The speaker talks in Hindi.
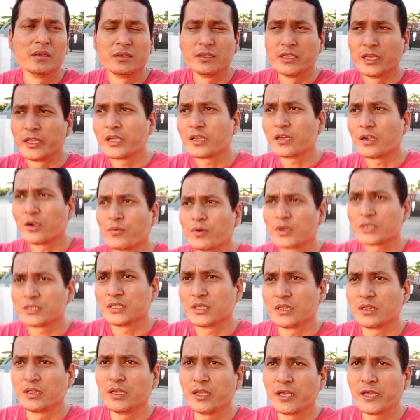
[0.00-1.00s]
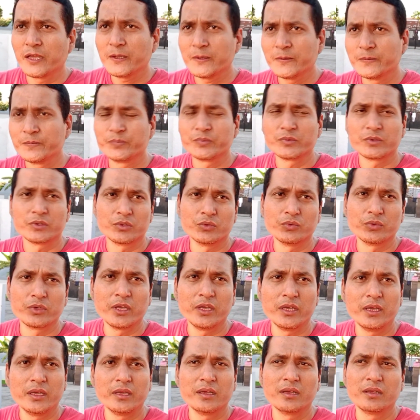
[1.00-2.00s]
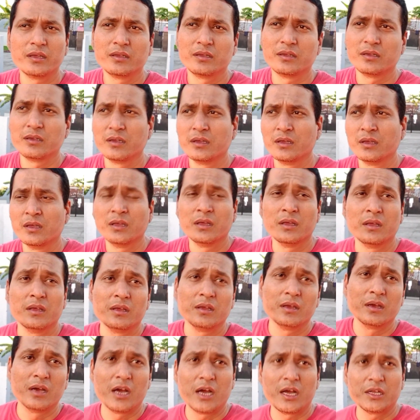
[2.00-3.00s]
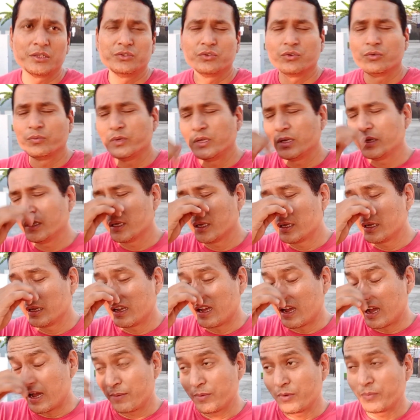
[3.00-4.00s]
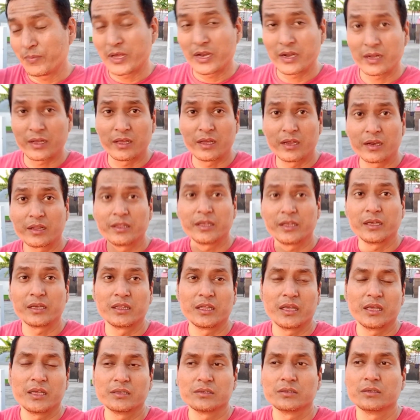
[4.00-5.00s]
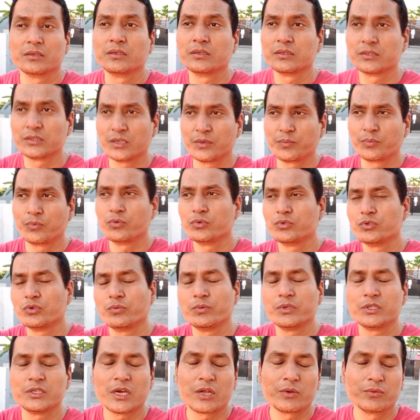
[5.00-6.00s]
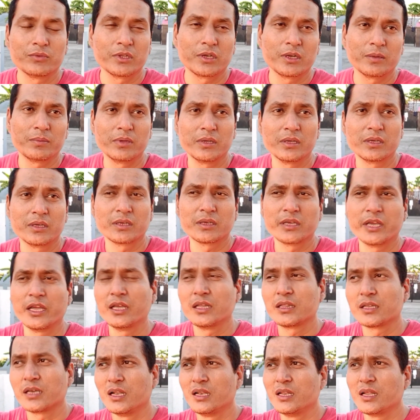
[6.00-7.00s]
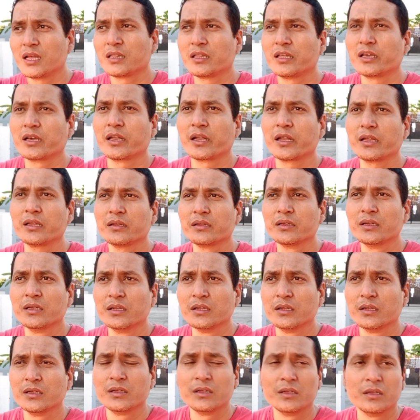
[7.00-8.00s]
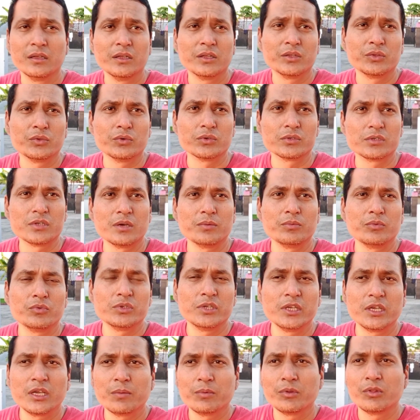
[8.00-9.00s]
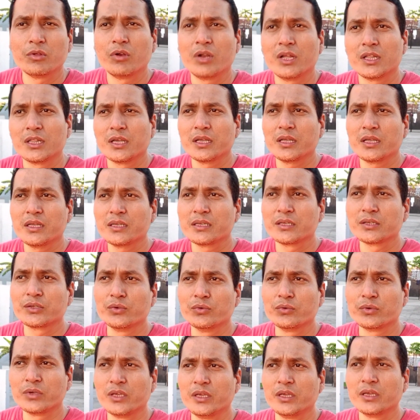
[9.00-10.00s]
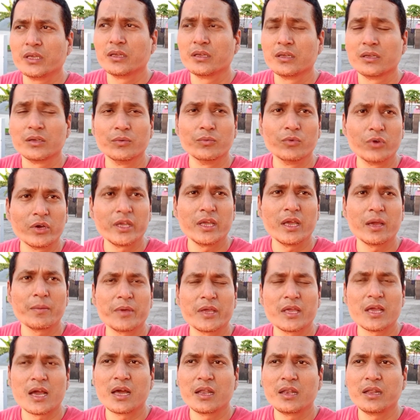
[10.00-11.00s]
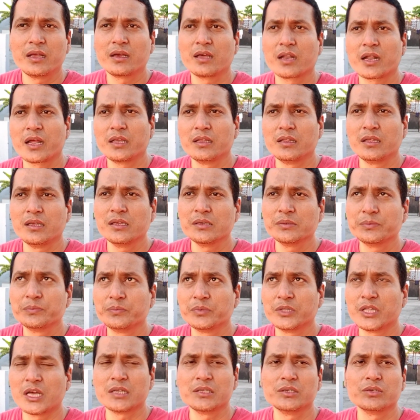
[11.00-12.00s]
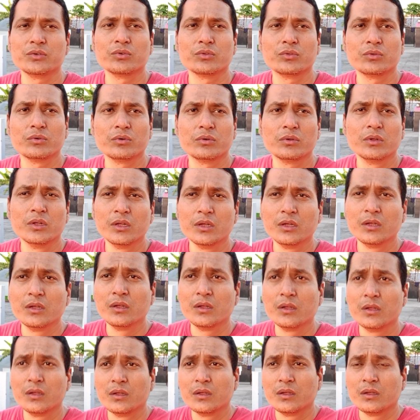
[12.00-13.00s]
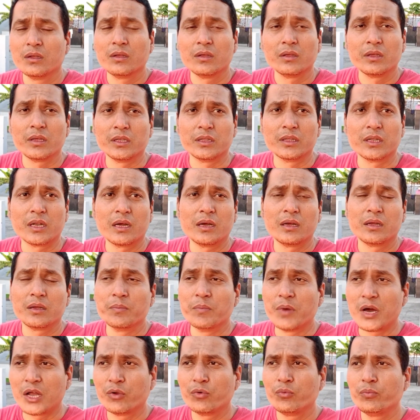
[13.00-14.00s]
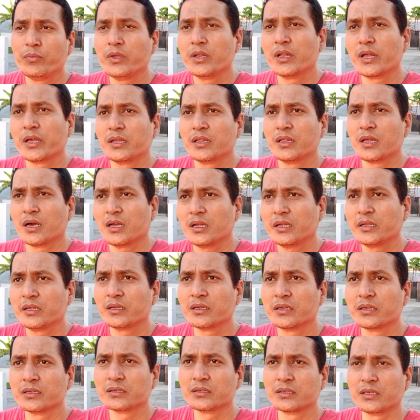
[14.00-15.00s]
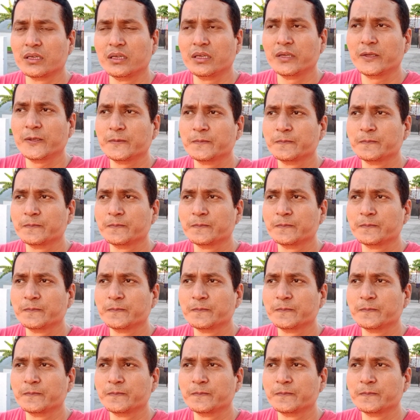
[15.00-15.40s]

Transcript: यही कड़वा सत्य है क्योंकि आज जो भी आप हमारा घर देखते हैं सब कुछ जो भी चारों तरफ खेत खलिहान देख रहे हैं तो सब उसी के बदौलत है क्योंकि वही हमें यहाँ लेकर आई थी पिताजी को तो इतना मालूम भी नहीं था कि